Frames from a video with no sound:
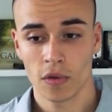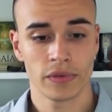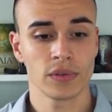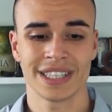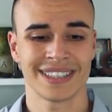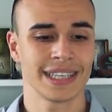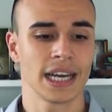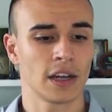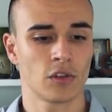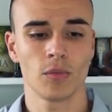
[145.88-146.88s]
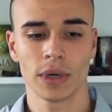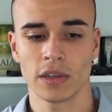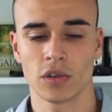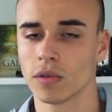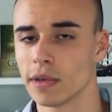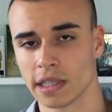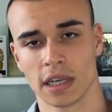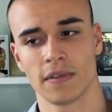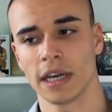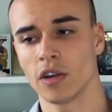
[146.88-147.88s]
vous essayez à tout prix de trouver un
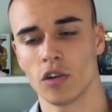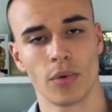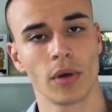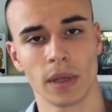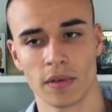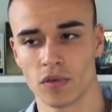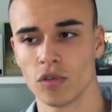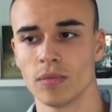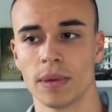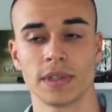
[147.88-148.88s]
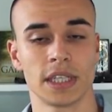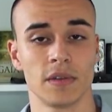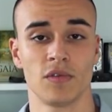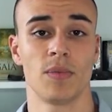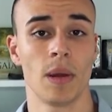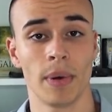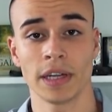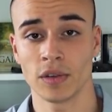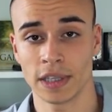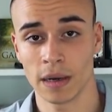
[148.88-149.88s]
travail, le premier venu, même s'il ne vous plaît
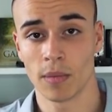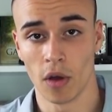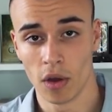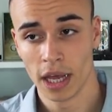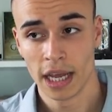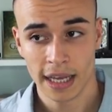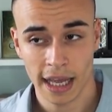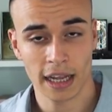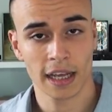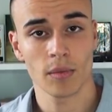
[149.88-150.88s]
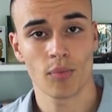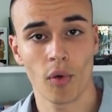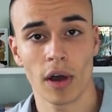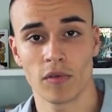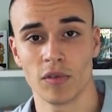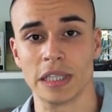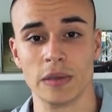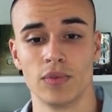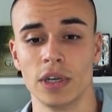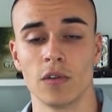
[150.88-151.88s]
pas totalement. Quelqu'un pourra vous
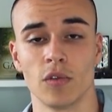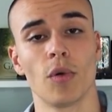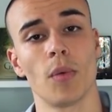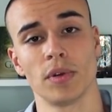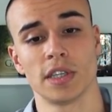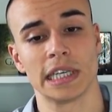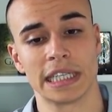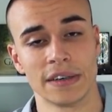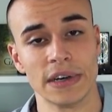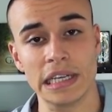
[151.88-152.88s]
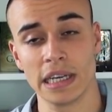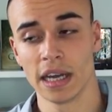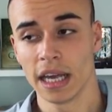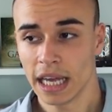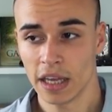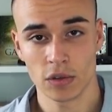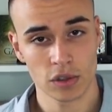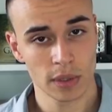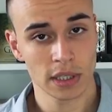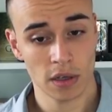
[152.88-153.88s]
manipuler en vous proposant un travail et
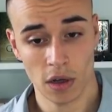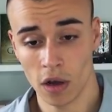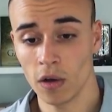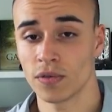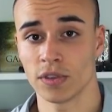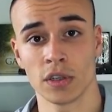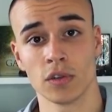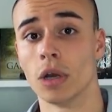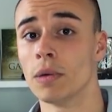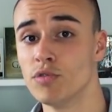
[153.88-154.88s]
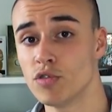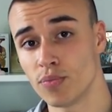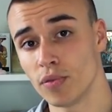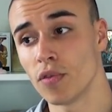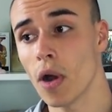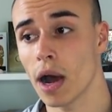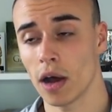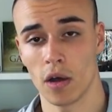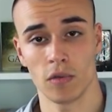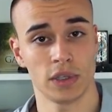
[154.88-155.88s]
ensuite en faisant de l'abus de
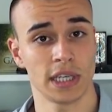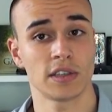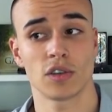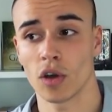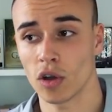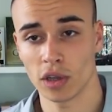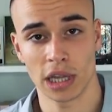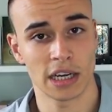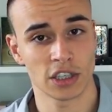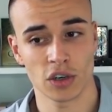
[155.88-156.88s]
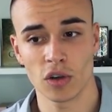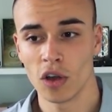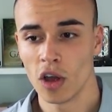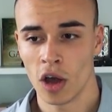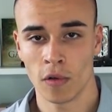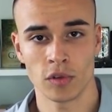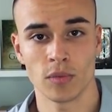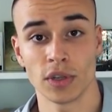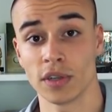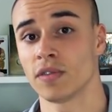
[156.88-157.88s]
pouvoir, en vous extorquant de l'argent, en vous
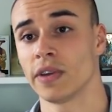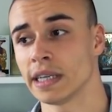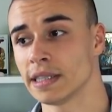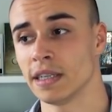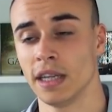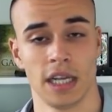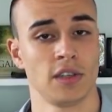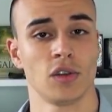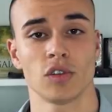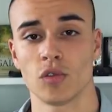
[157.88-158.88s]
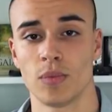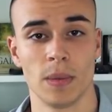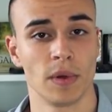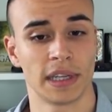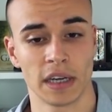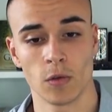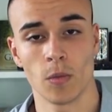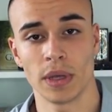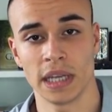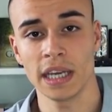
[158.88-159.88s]
demandant de faire des heures supplémentaires
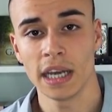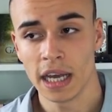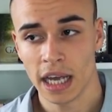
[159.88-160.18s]
non payées